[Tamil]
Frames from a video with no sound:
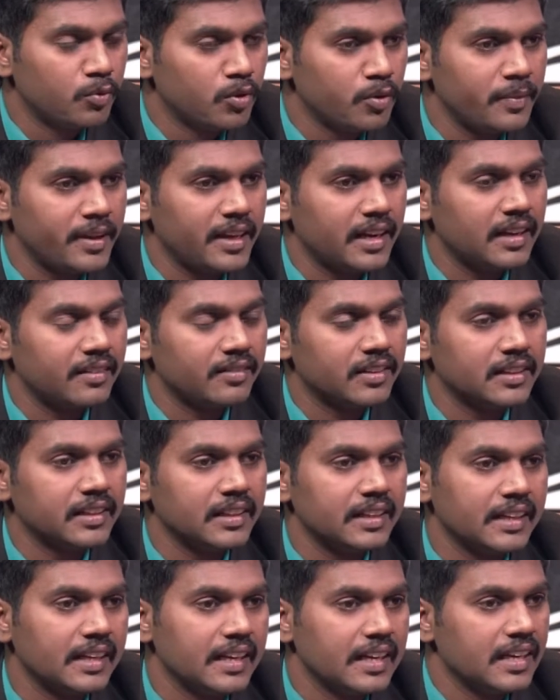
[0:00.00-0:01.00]
பூமியில்
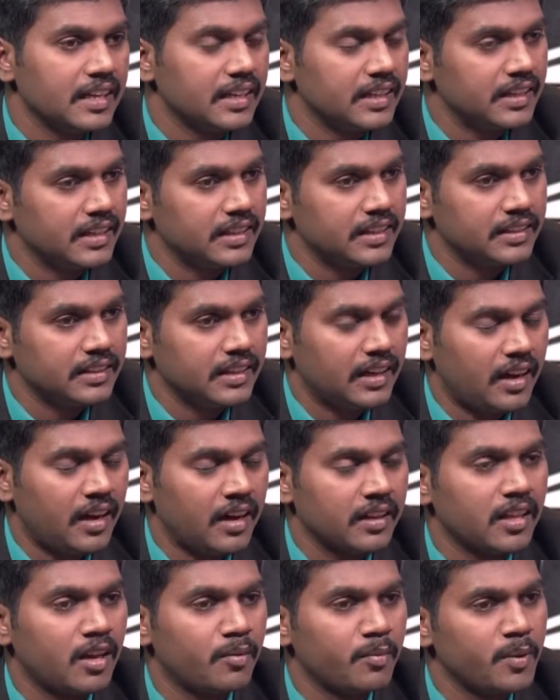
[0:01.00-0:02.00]
வந்து
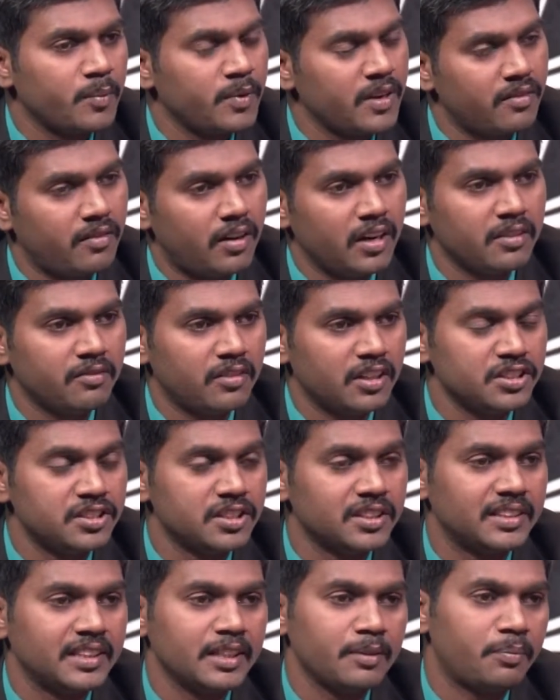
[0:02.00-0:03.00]
ஆதாமையும் ஏவாளையும்
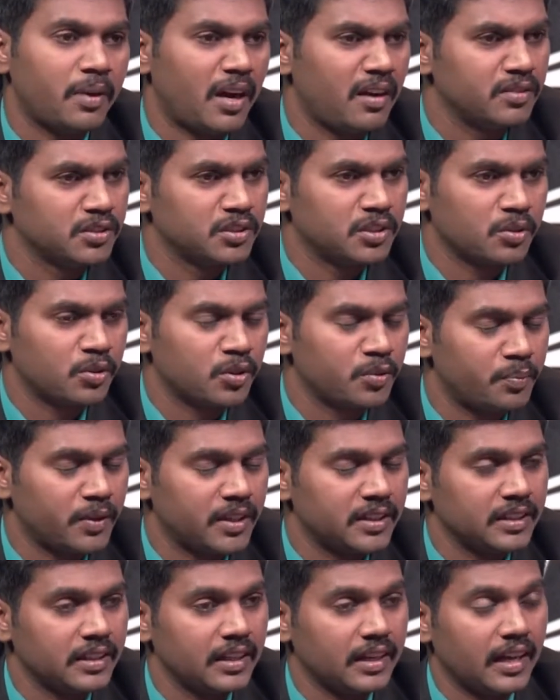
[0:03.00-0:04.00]
வஞ்சித்து பாவத்திற்கு
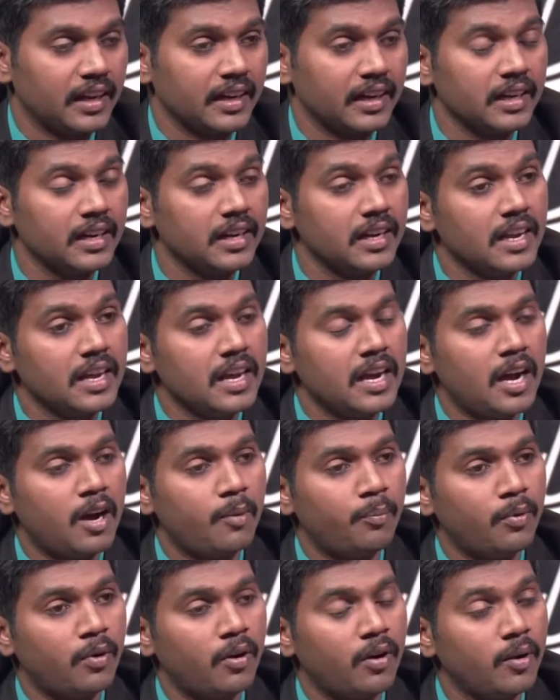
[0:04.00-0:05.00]
உட்படுத்துகிறார்கள்
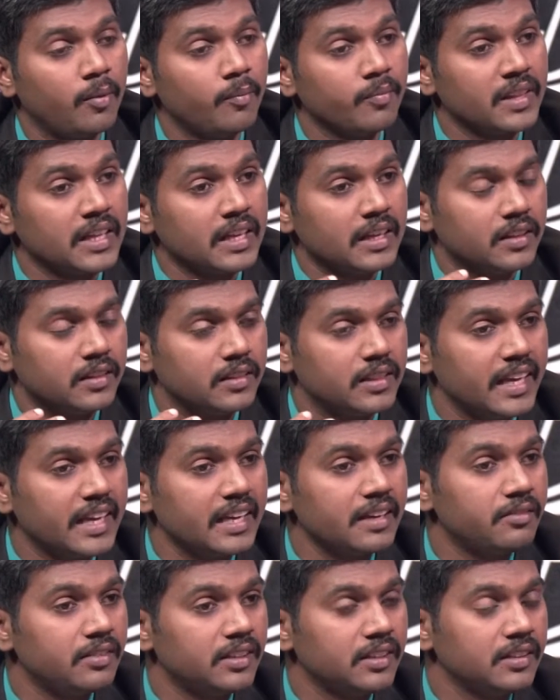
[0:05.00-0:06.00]
அப்போது
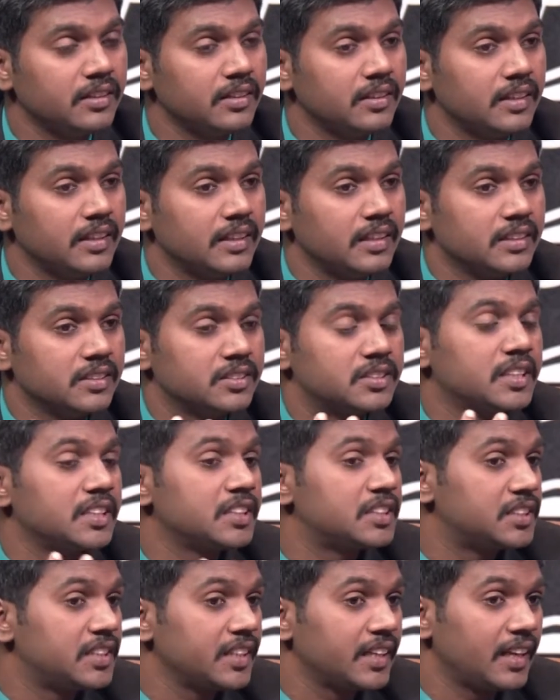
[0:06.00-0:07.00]
தேவன்
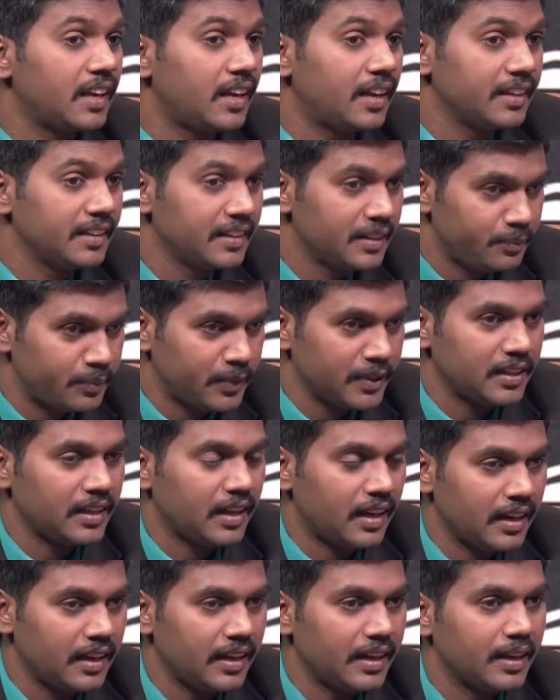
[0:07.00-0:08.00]
சிருஷ்டிகராக
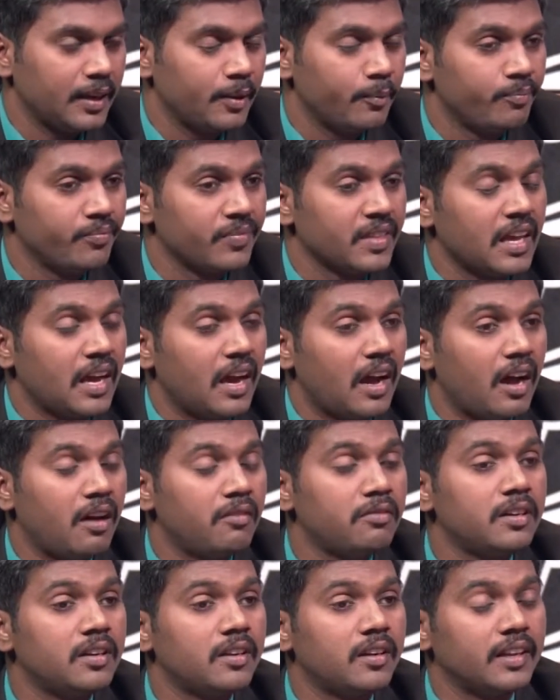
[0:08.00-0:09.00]
இருப்பதனால
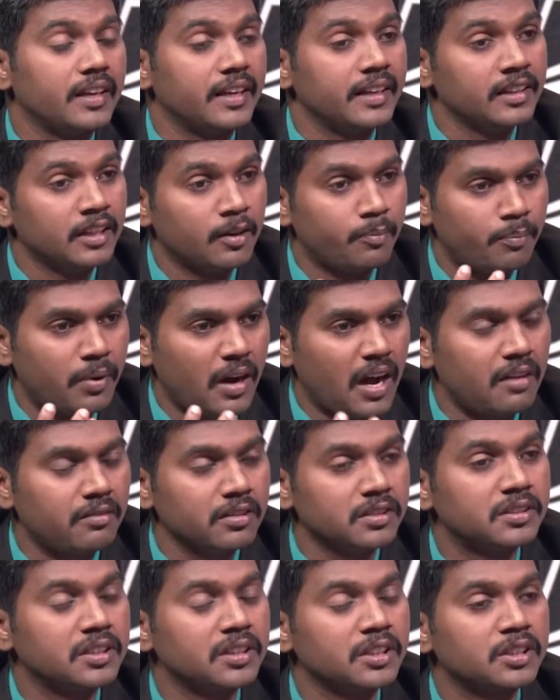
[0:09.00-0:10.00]
அவர் இந்த
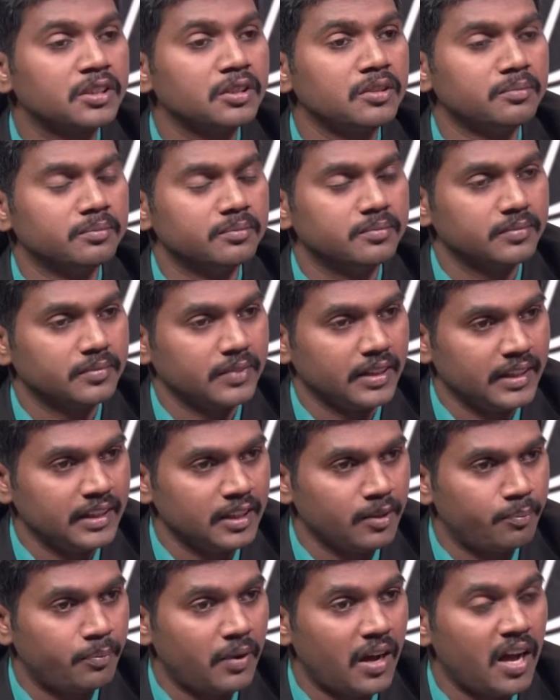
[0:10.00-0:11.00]
பாவத்திற்கும்
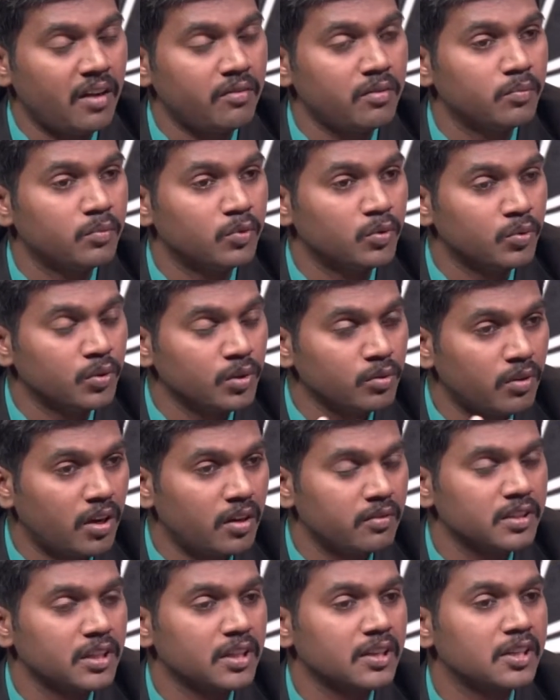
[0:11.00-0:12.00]
இந்த பாவம்
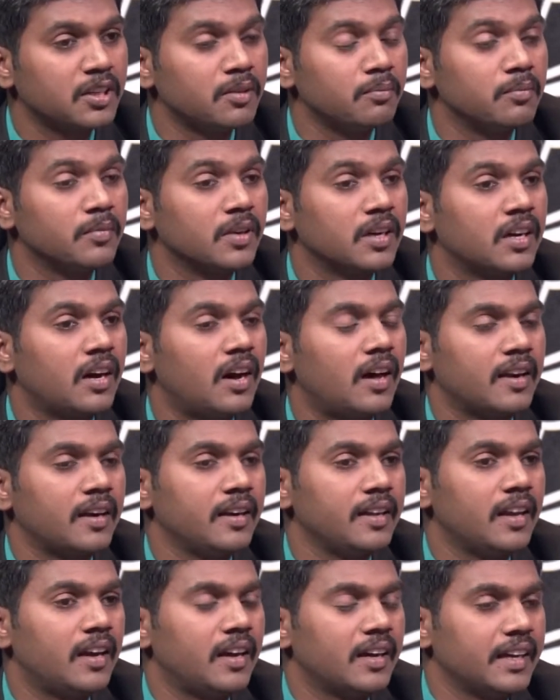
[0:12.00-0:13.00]
உருவாவதற்கும்
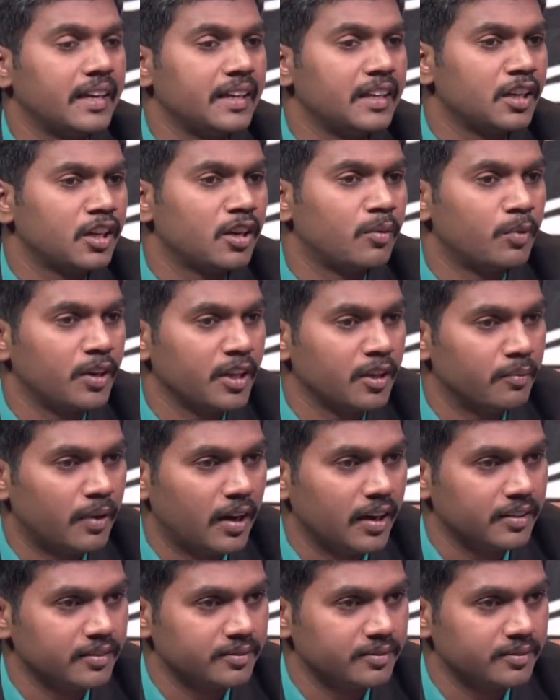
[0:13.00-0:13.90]
காரணியாக இருக்க முடியுமா